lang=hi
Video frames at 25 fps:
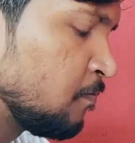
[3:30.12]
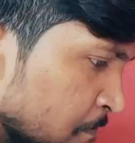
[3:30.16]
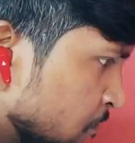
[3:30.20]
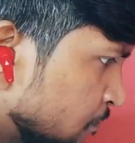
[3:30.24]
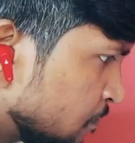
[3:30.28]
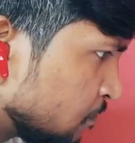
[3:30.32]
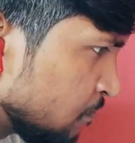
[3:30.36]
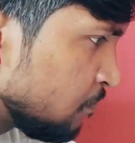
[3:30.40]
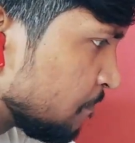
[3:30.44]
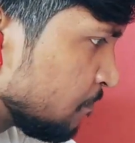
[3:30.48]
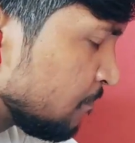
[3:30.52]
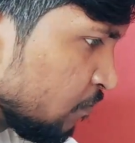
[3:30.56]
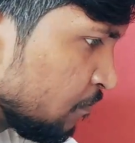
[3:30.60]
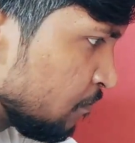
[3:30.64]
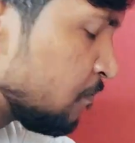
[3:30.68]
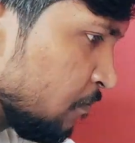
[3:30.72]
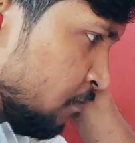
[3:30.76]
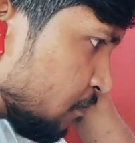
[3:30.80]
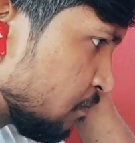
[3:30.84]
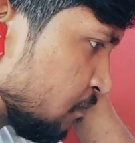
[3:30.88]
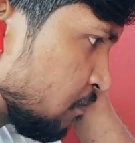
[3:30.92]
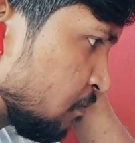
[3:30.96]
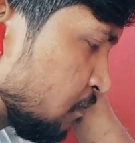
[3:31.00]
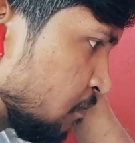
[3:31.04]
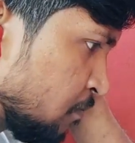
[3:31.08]
तो आज मैंने
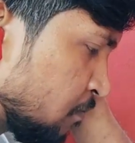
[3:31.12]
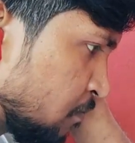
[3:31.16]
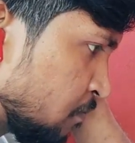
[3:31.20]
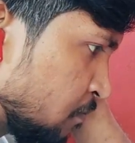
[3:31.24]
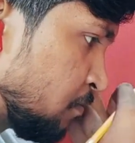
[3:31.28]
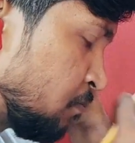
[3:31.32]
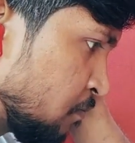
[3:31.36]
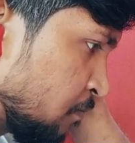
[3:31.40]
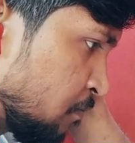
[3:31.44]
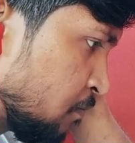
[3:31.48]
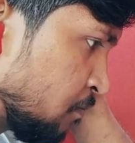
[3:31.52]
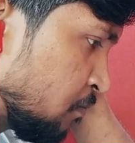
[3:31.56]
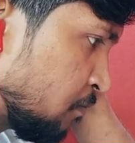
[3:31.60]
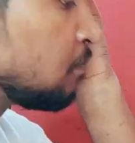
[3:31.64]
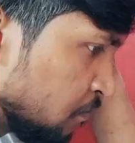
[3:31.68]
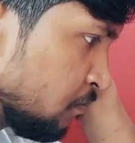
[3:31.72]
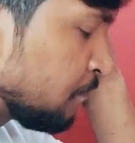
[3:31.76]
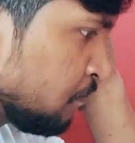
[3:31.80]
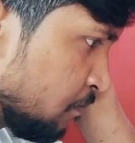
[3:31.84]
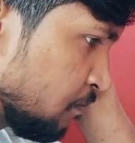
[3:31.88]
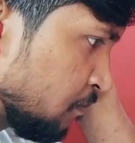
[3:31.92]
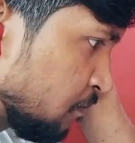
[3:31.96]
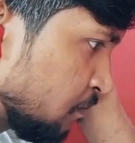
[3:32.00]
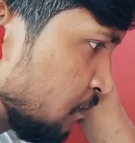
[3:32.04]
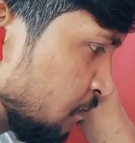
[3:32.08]
पढ़ा बेसिक्स ऑफ
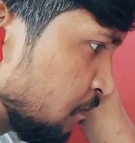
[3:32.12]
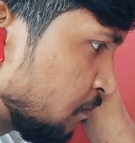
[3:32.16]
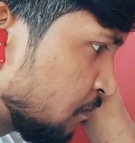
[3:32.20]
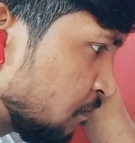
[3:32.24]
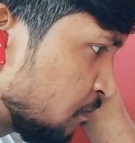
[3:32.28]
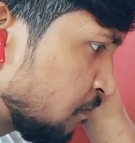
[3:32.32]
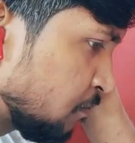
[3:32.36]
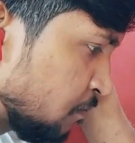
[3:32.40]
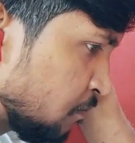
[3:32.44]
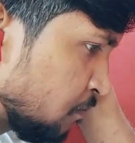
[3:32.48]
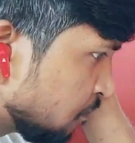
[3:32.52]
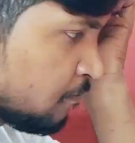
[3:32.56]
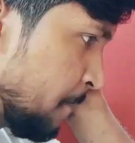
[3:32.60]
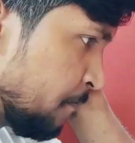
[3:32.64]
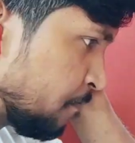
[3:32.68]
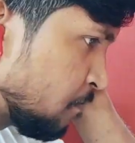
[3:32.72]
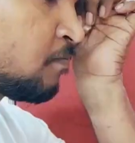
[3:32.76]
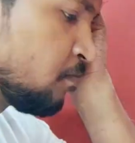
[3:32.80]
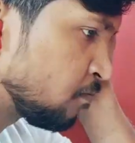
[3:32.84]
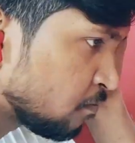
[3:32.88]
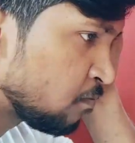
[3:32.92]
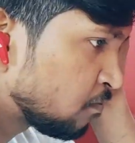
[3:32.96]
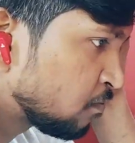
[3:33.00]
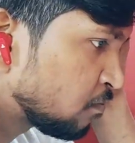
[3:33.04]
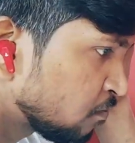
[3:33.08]
कार्डियोलॉजी जिसमें
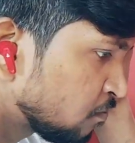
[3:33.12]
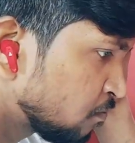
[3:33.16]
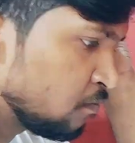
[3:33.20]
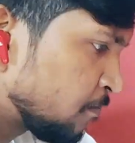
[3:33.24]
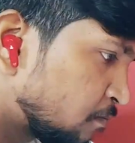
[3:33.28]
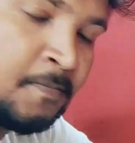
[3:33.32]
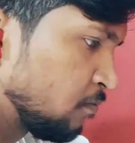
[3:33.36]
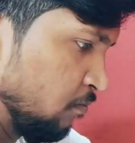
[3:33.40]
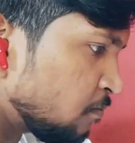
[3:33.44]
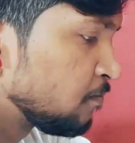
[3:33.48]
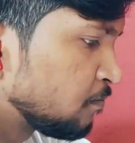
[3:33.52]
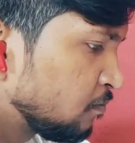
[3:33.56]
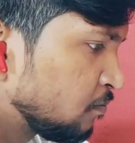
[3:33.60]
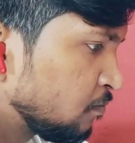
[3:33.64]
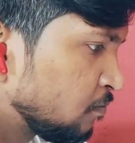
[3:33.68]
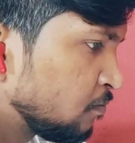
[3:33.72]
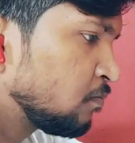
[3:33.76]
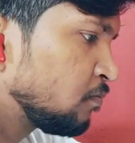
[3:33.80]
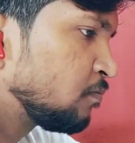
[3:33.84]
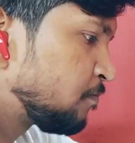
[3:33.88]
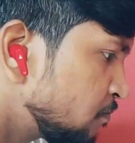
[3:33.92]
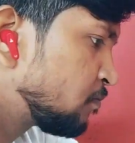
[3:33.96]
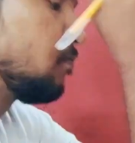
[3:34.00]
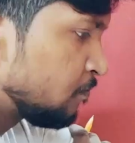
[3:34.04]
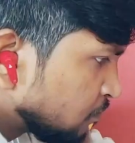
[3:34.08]
कि ऑस्कल्टेशन
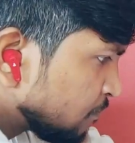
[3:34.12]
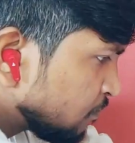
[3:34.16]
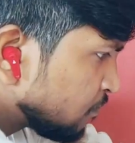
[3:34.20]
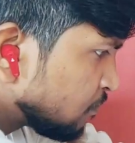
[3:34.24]
एरिया